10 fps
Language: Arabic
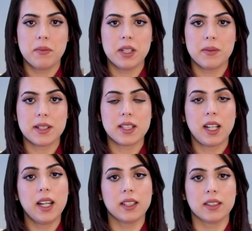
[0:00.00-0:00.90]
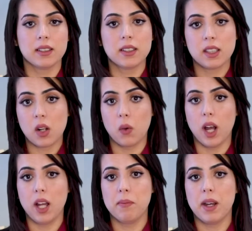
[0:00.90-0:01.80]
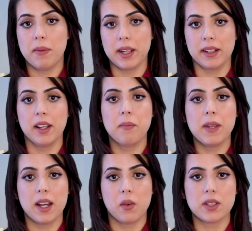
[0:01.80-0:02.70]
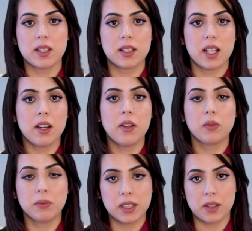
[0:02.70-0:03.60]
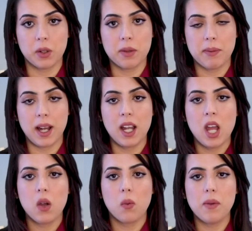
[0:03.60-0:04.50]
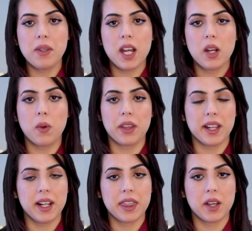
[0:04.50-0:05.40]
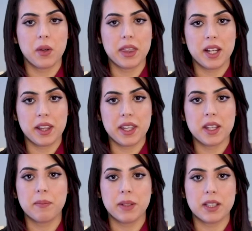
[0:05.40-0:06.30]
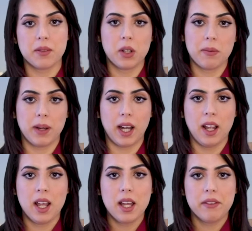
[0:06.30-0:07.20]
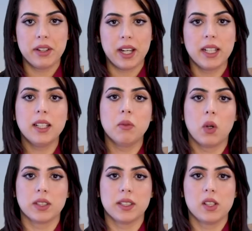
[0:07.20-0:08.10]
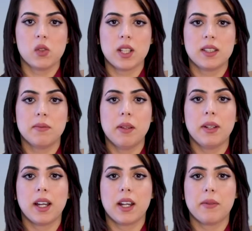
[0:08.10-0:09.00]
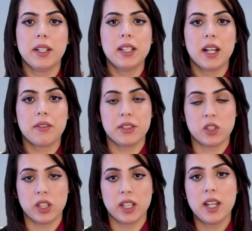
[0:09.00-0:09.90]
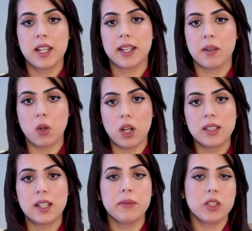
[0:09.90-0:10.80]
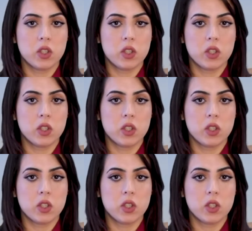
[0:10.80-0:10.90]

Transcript: بمساحات تتراوح ما بين 106 متر مربع و 133 متر مربع فعلى المواطن أنه يسدد مبلغ 40 ألف جنيه كمقدم